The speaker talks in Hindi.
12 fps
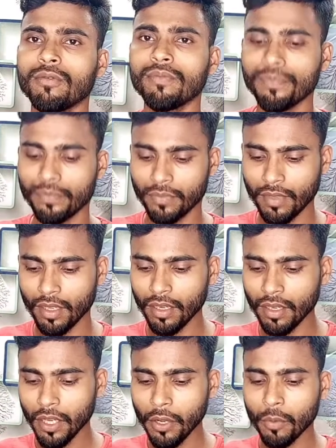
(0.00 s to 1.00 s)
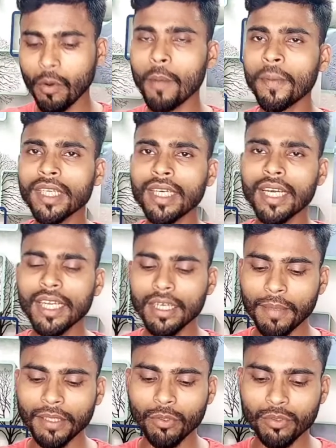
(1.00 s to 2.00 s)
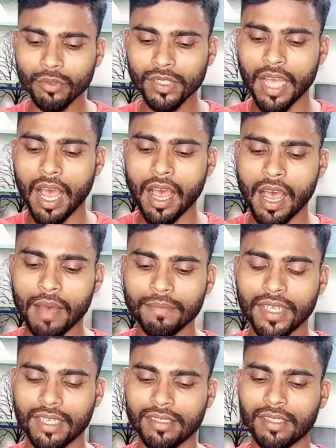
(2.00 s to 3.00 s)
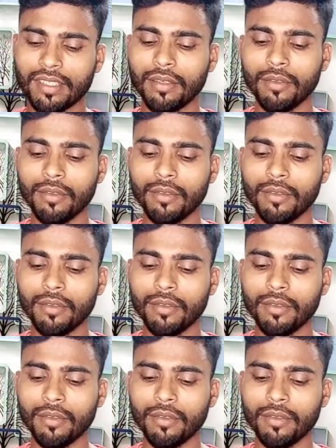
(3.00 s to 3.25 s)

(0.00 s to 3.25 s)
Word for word: हूँ ओपन करने के बाद दोस्तों यहाँ आप देख सकते